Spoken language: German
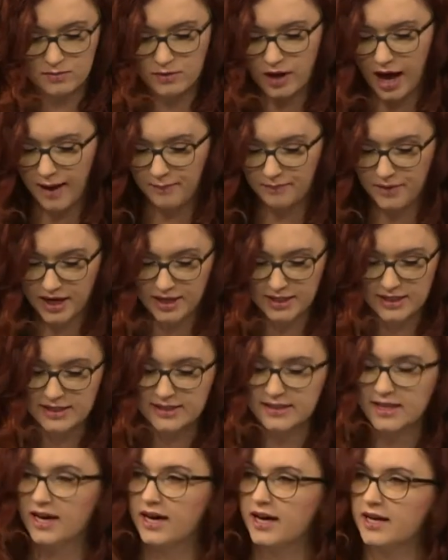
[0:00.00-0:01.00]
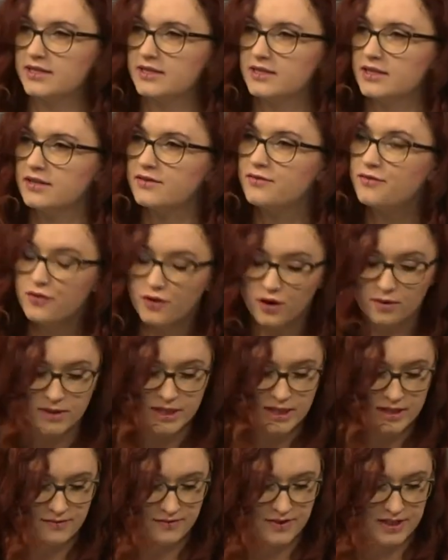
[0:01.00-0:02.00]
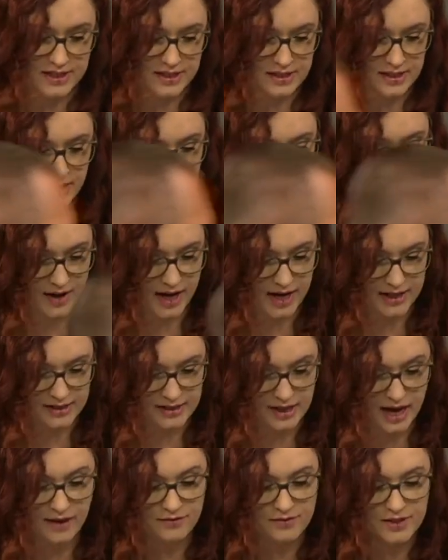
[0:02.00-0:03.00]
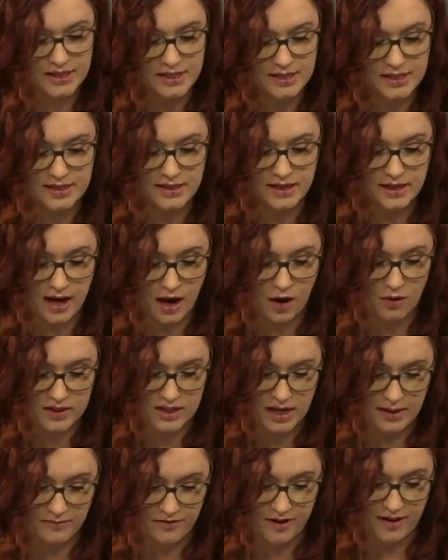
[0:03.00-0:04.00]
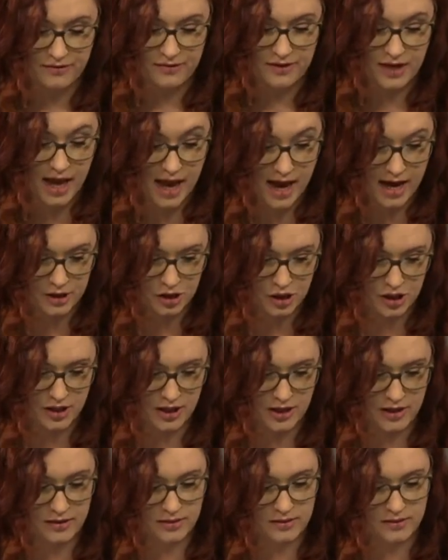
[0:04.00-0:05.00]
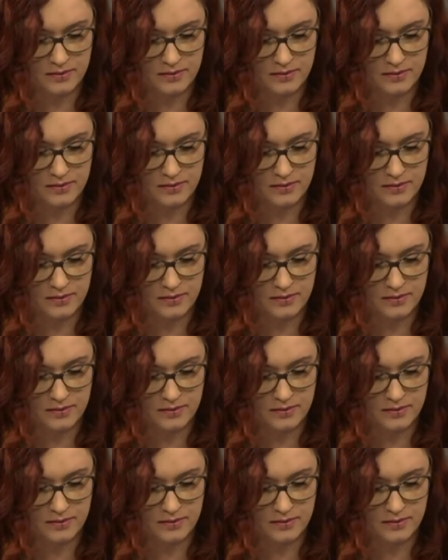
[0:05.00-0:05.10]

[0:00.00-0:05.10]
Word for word: im Rahmen der Riester-Rente in Firmen investiert werden darf, die diese grausamen Waffen herstellen.